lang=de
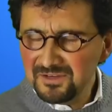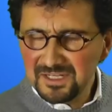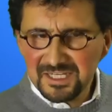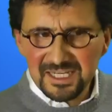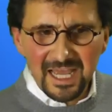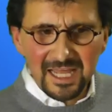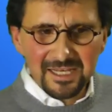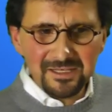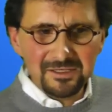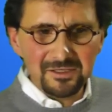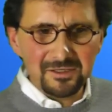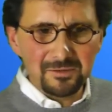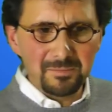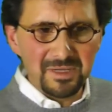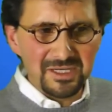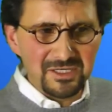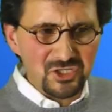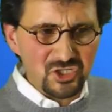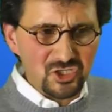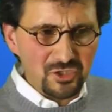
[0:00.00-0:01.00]
wie die anderen
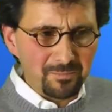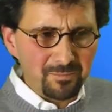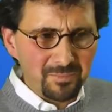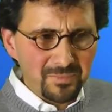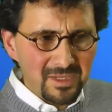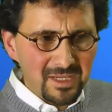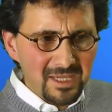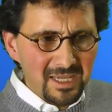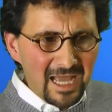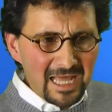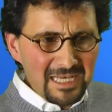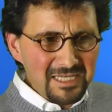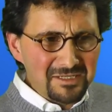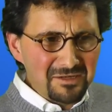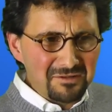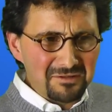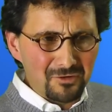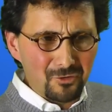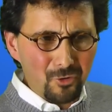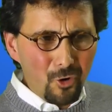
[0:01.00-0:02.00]
Menschen, alle
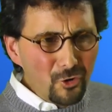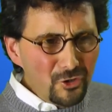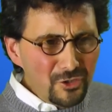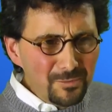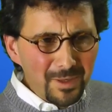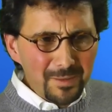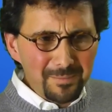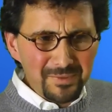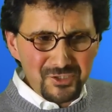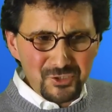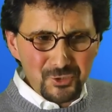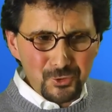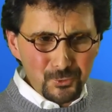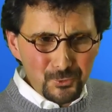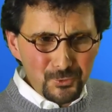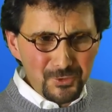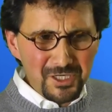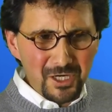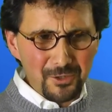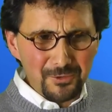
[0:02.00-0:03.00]
diese Räuber,
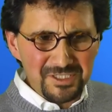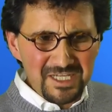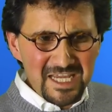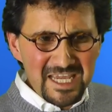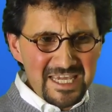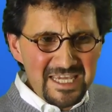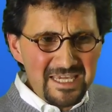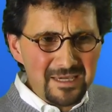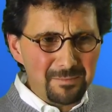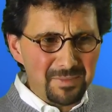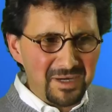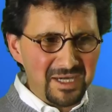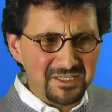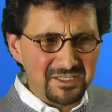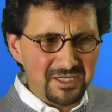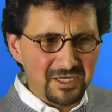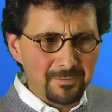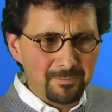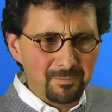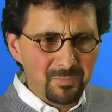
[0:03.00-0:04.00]
Betrüger und
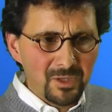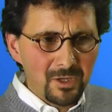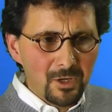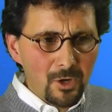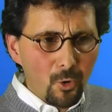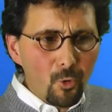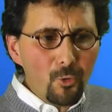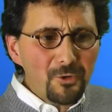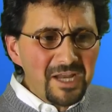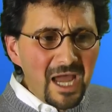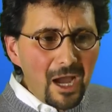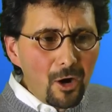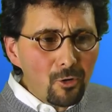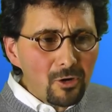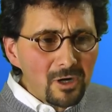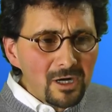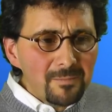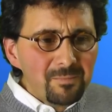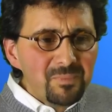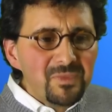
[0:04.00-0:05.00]
Ehebrecher, oder
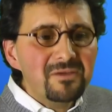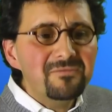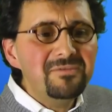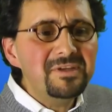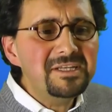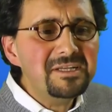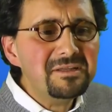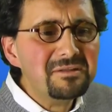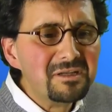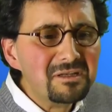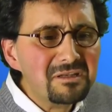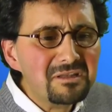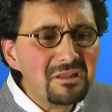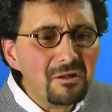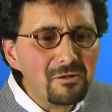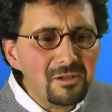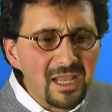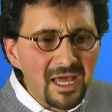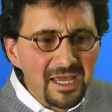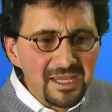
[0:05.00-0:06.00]
auch wie dieser
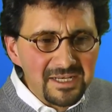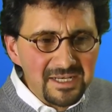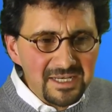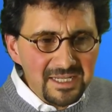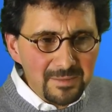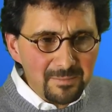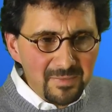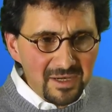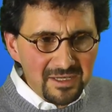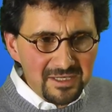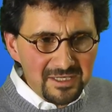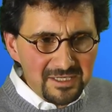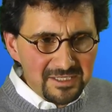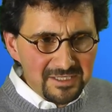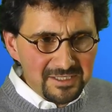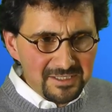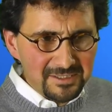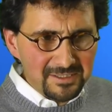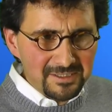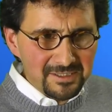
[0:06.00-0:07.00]
Zolleinnehmer
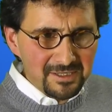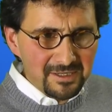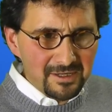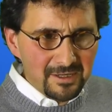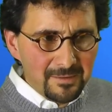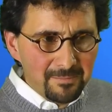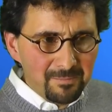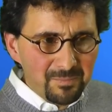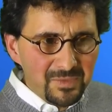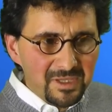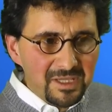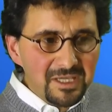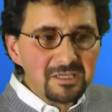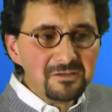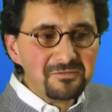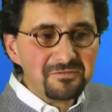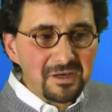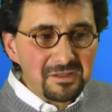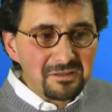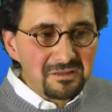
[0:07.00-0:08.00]
hier.
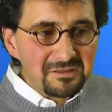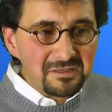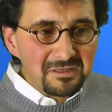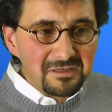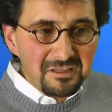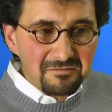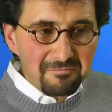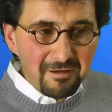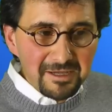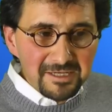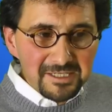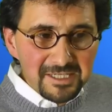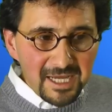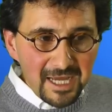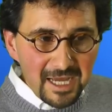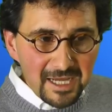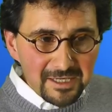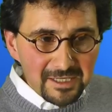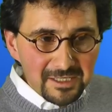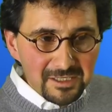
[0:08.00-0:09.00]
Ich faste zwei
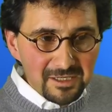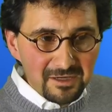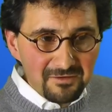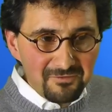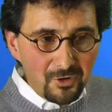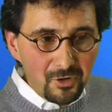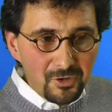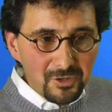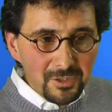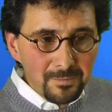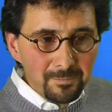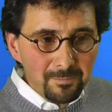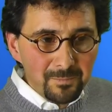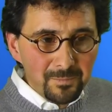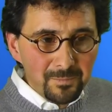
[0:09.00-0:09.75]
Tage in der Woche